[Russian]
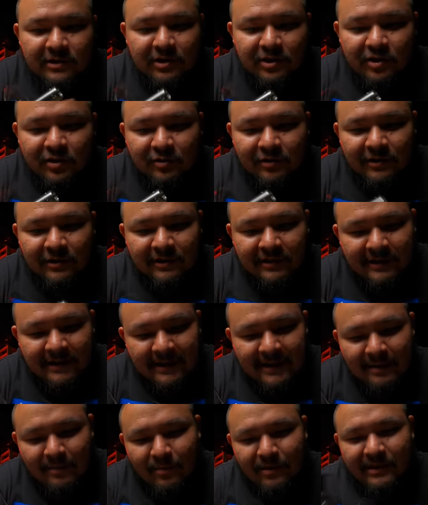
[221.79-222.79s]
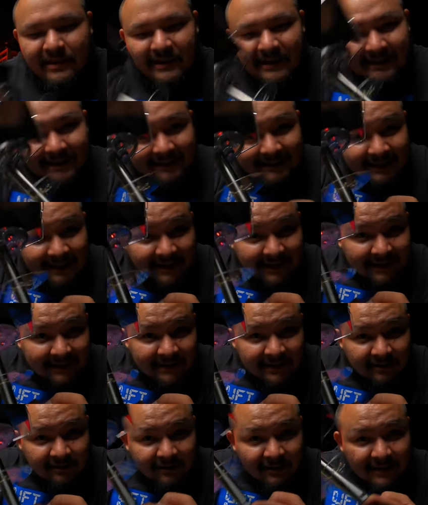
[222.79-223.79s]
что это именно для
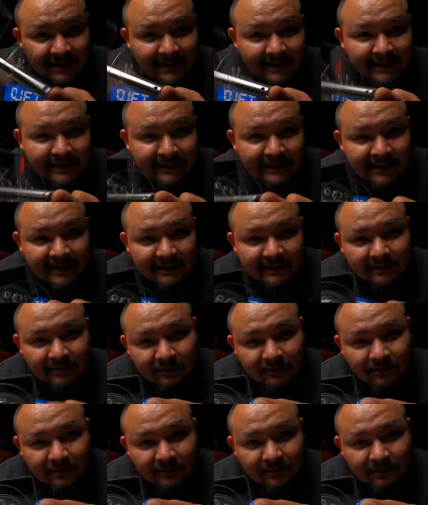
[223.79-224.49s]
этого и надо.